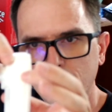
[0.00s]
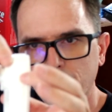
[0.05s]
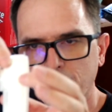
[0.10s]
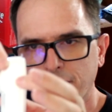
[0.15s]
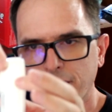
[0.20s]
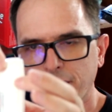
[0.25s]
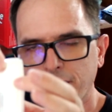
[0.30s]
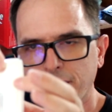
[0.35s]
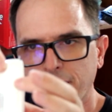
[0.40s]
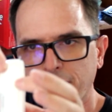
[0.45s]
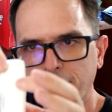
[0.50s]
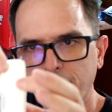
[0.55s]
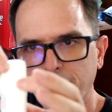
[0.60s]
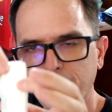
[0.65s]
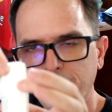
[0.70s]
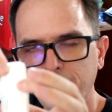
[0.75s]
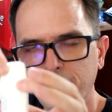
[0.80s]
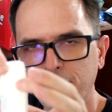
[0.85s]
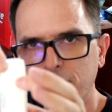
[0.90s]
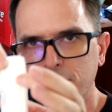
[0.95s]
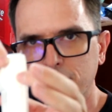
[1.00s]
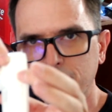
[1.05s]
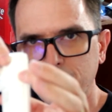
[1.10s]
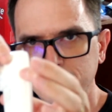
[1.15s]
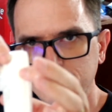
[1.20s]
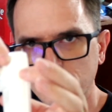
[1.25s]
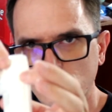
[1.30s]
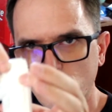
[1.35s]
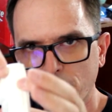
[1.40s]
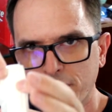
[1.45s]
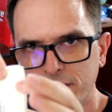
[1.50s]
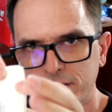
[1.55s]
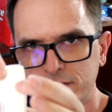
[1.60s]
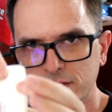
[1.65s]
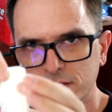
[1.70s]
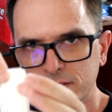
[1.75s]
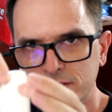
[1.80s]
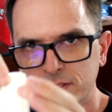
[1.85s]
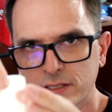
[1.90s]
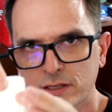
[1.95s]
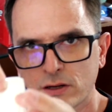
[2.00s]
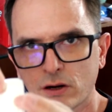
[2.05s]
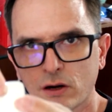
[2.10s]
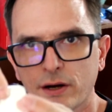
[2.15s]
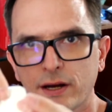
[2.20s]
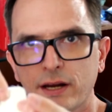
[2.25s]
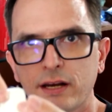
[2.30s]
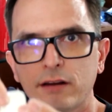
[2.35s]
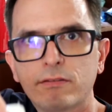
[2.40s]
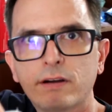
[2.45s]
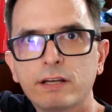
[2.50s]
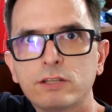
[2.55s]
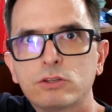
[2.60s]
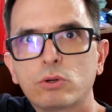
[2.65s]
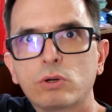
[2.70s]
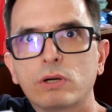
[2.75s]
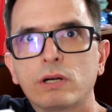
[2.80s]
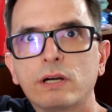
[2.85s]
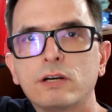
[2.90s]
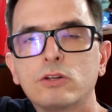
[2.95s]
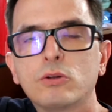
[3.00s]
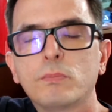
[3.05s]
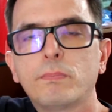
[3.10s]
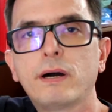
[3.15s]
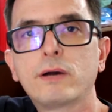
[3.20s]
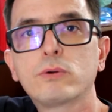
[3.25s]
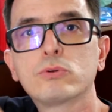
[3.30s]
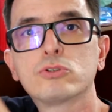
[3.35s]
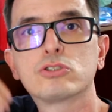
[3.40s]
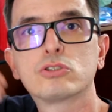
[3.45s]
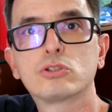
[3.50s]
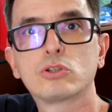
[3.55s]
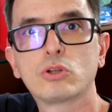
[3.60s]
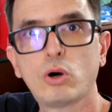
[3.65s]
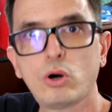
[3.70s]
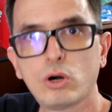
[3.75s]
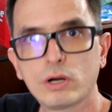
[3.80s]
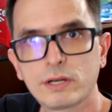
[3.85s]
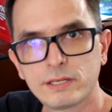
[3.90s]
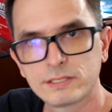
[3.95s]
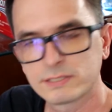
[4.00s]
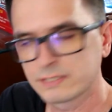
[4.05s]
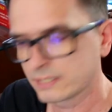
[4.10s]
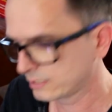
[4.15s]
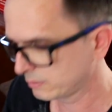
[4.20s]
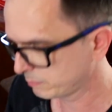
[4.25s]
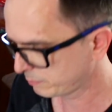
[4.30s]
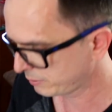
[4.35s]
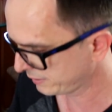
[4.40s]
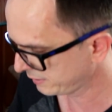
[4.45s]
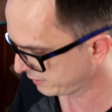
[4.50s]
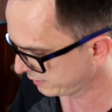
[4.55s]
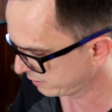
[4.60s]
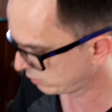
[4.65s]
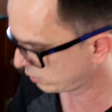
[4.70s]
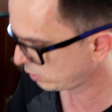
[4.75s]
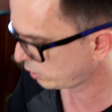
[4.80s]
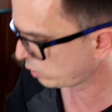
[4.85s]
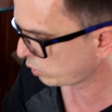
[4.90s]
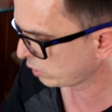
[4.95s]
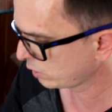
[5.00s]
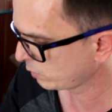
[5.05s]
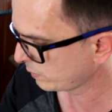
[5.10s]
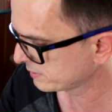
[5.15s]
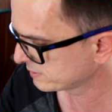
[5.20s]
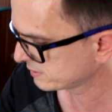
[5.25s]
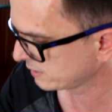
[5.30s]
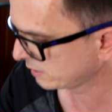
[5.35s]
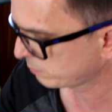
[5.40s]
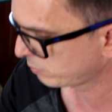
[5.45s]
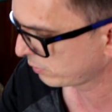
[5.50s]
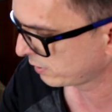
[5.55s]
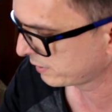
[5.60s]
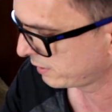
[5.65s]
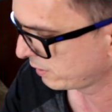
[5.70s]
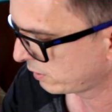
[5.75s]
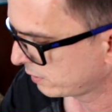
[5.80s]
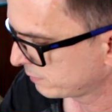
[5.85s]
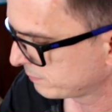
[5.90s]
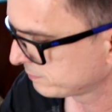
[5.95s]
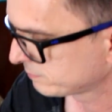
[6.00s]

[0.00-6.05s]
é, na sequência, assim, ó, ele vai trocando para os toques da campainha. Ó, olha o exemplo aqui, ó.